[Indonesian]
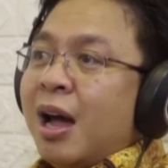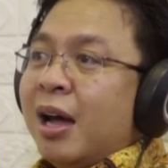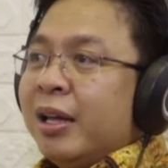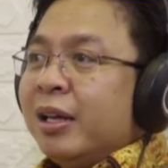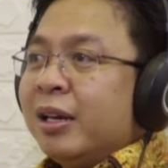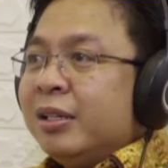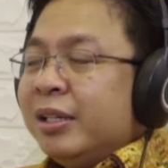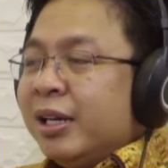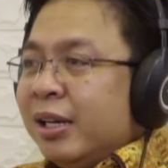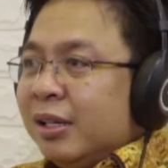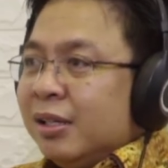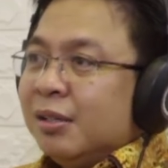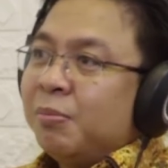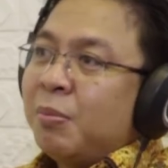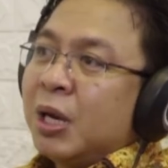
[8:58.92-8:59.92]

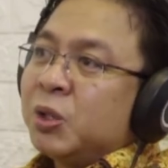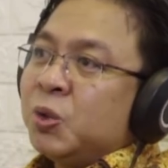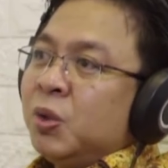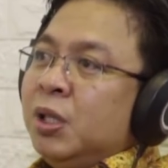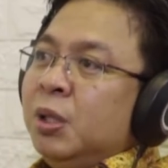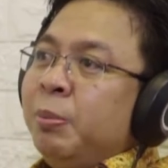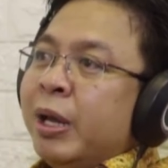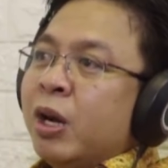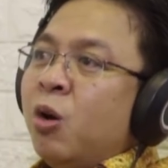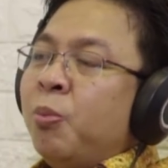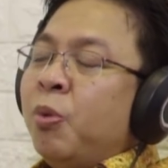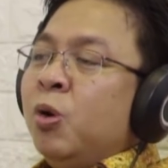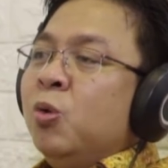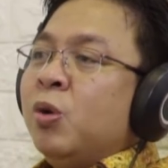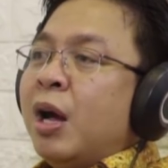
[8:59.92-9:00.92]
akhirnya masuk di Menko
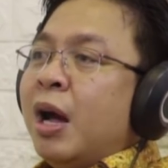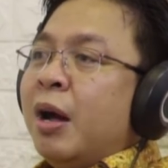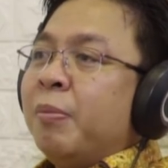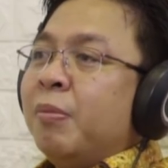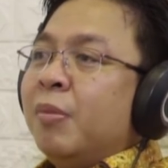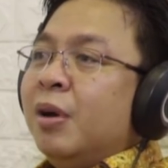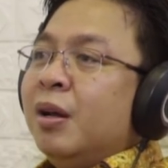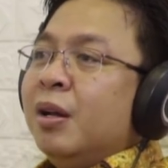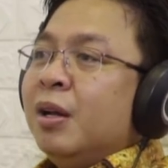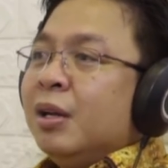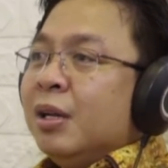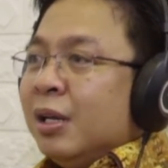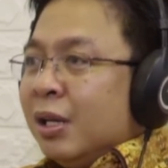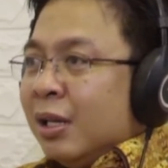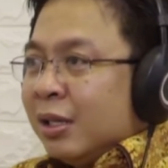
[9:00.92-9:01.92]
Polhukam.
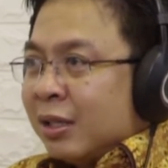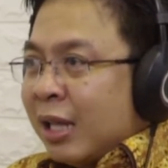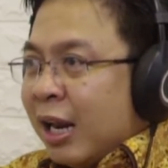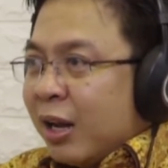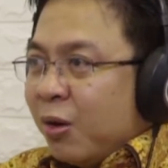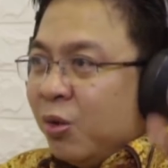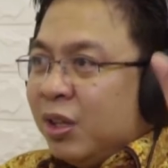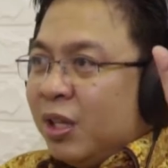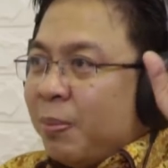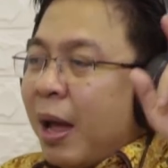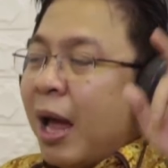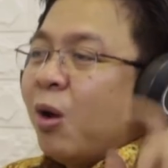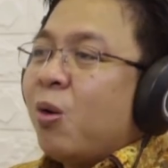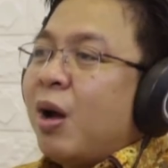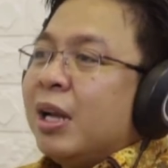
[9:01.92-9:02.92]
Tanda kutip
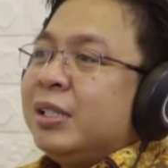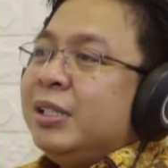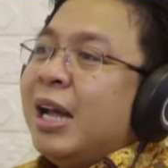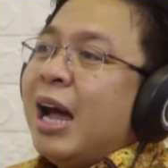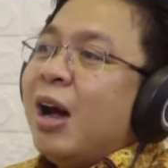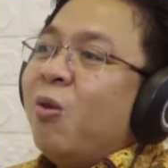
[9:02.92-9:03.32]
alokasi yang